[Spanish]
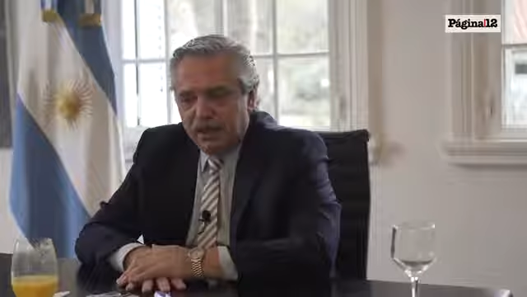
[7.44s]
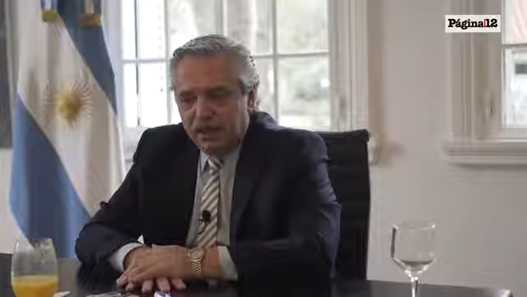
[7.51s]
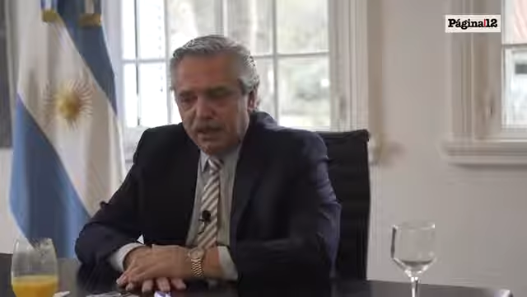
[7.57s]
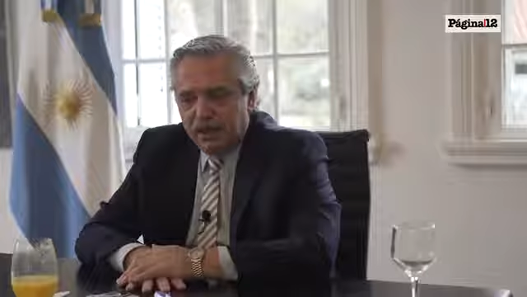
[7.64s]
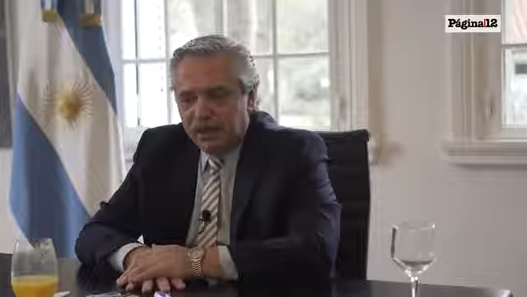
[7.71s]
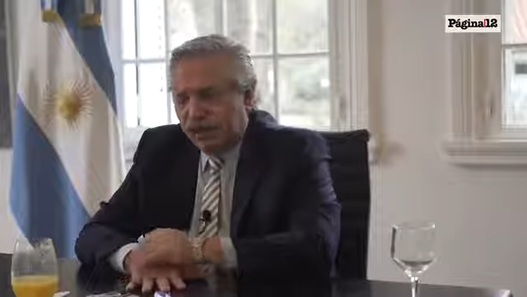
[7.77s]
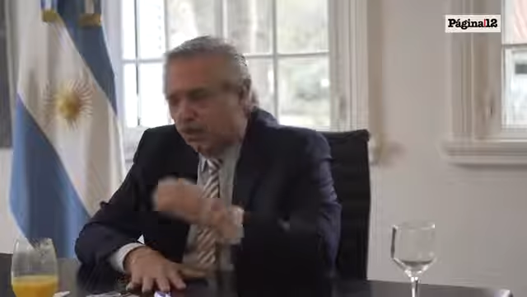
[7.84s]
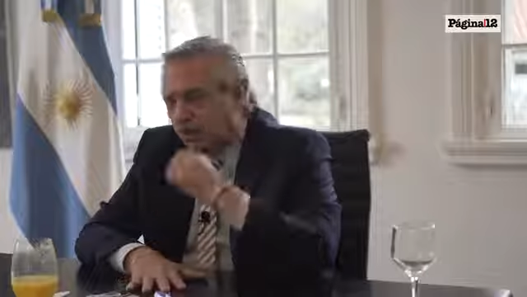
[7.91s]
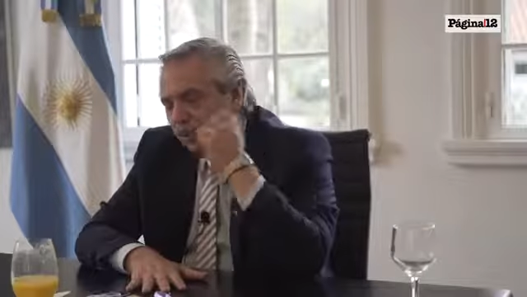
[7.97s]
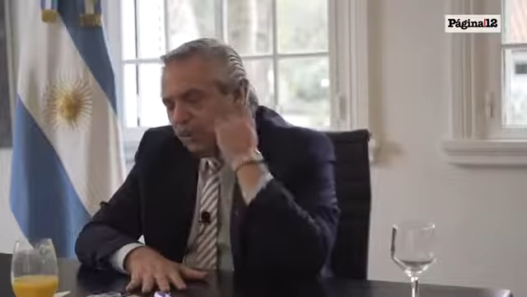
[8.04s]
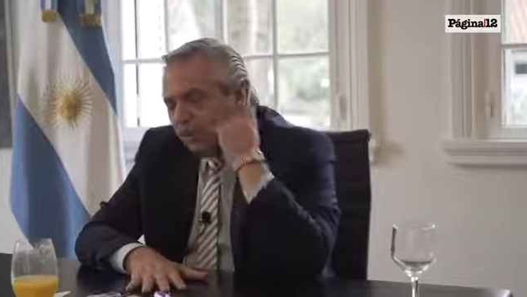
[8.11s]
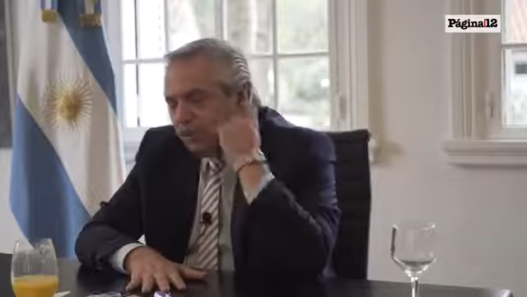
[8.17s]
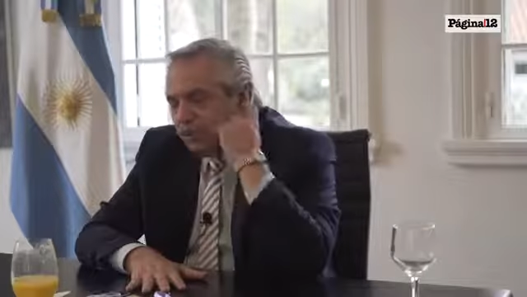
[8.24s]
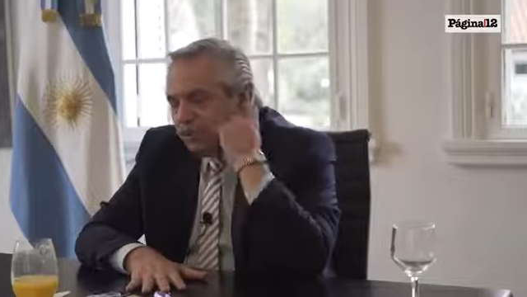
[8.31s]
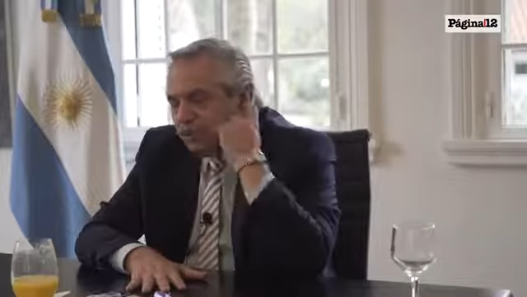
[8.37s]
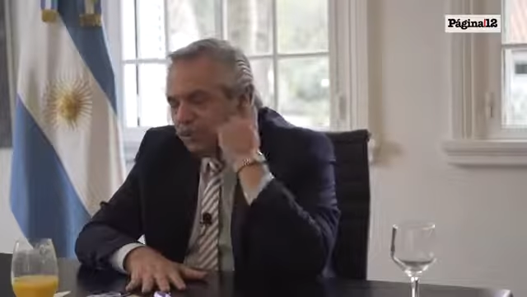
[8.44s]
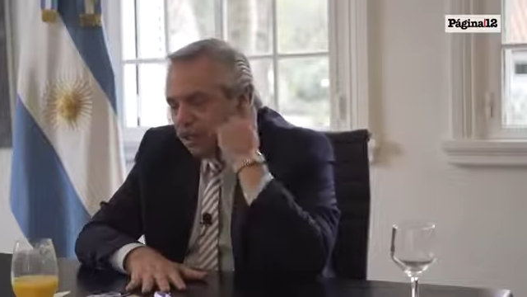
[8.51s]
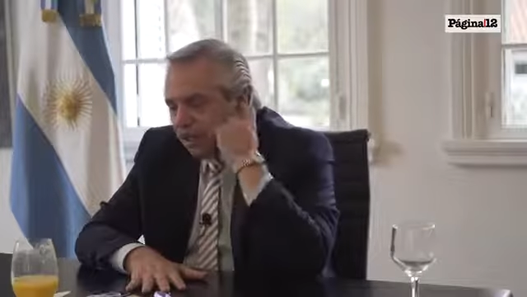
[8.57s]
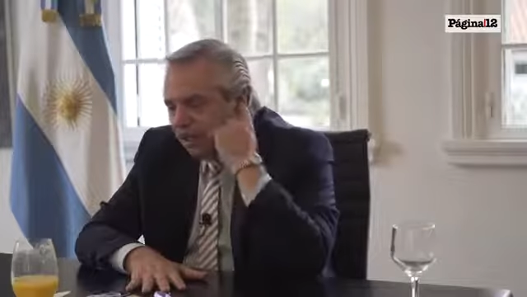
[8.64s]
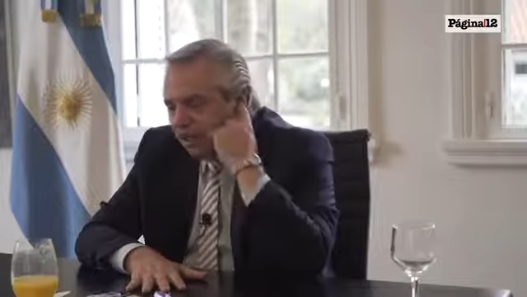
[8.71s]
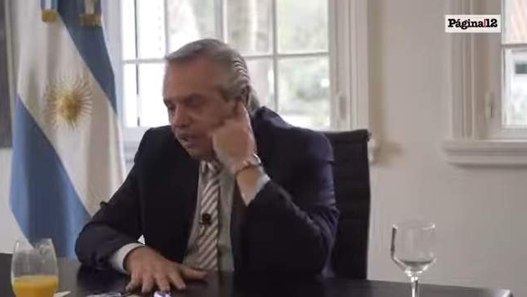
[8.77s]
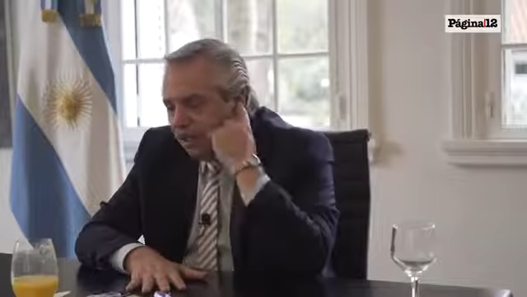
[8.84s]
A los que nos gusta la
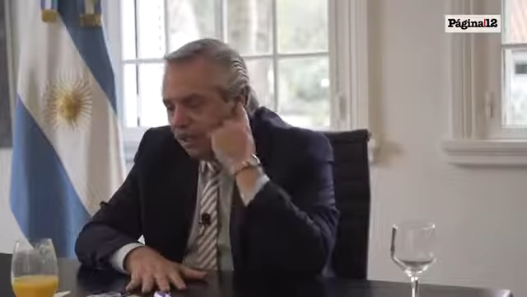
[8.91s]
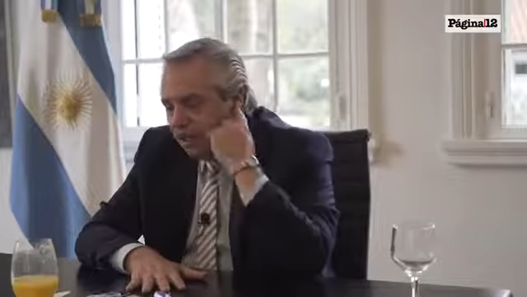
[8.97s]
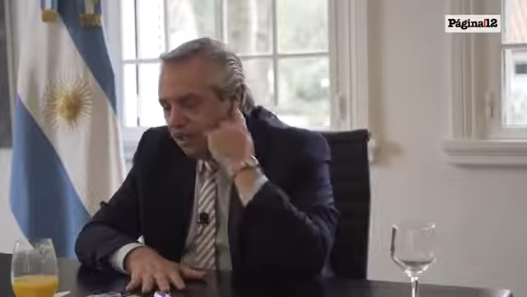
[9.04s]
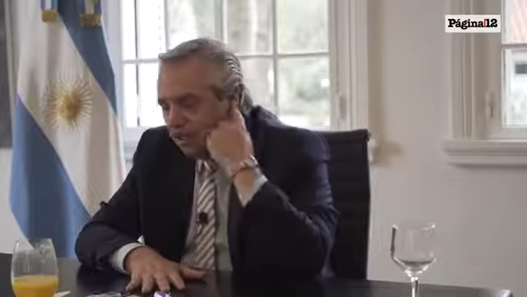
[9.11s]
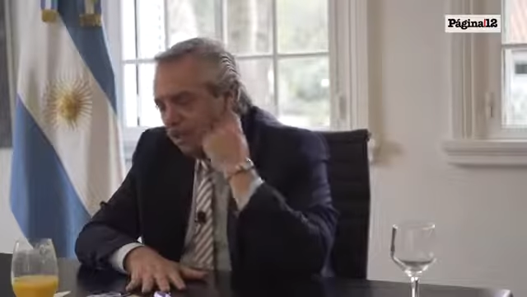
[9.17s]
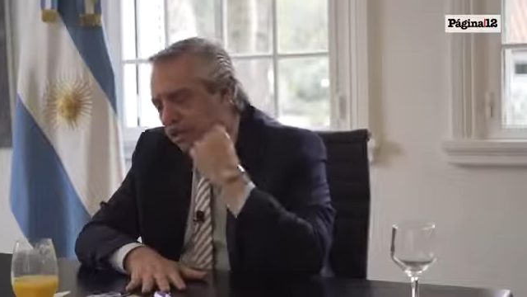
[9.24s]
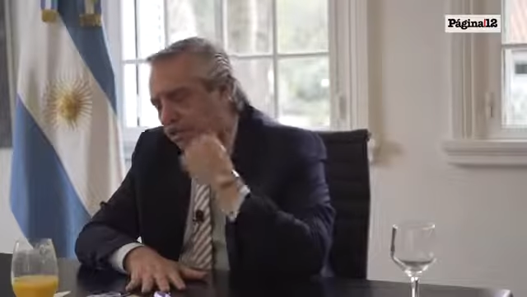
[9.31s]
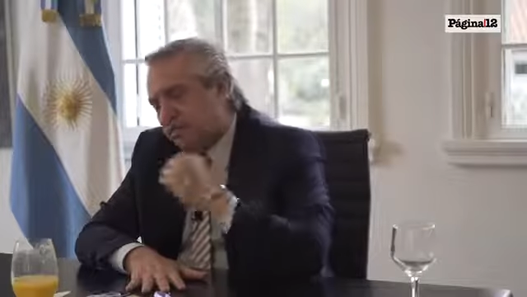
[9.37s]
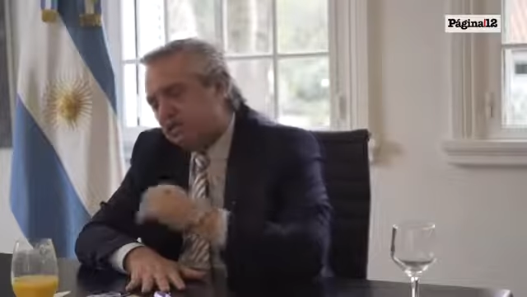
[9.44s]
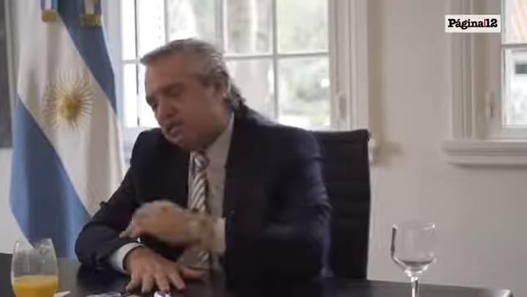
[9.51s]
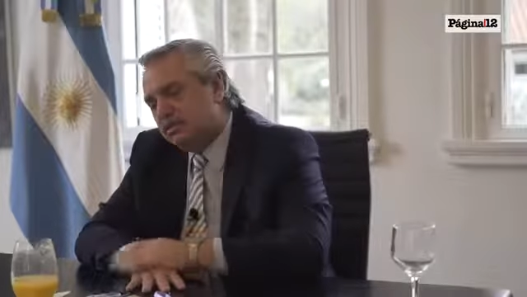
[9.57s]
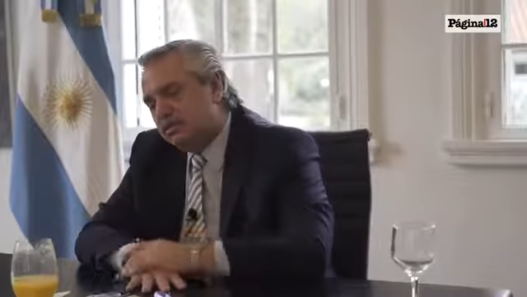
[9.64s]
música hay,